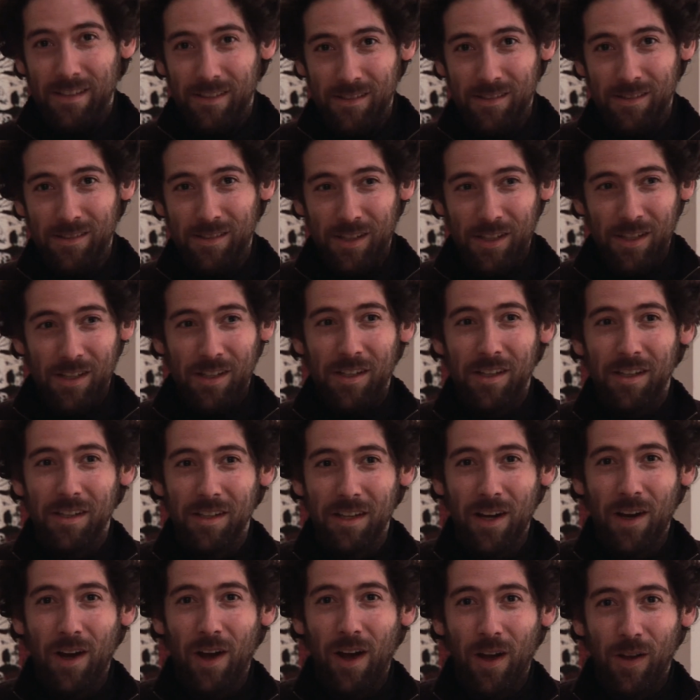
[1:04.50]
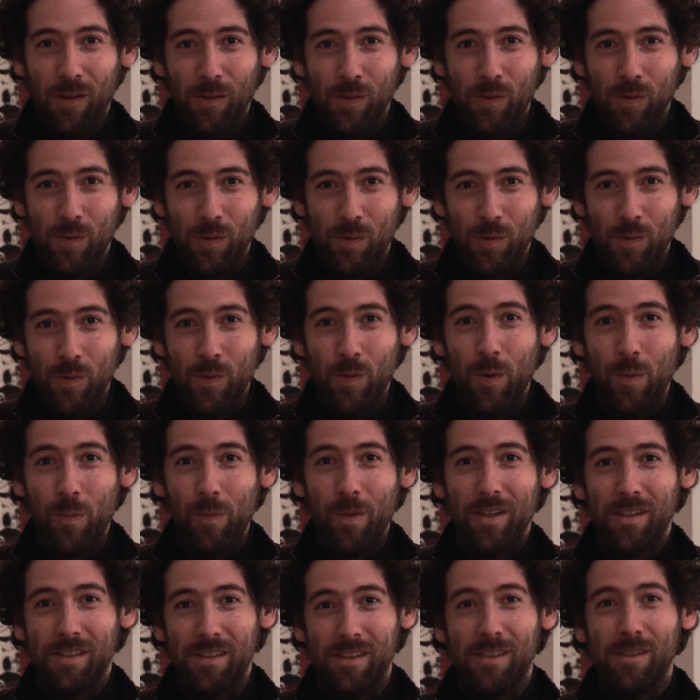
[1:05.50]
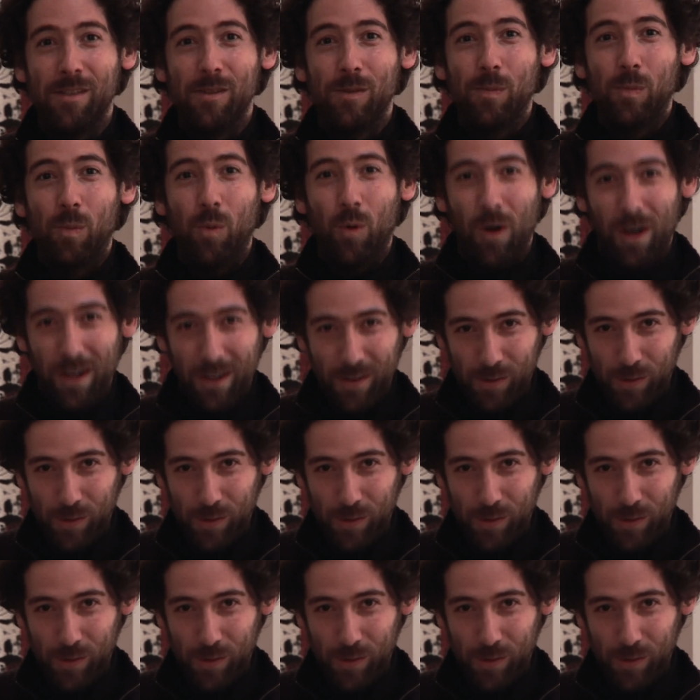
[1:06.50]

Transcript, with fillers: c'est un de mes espoirs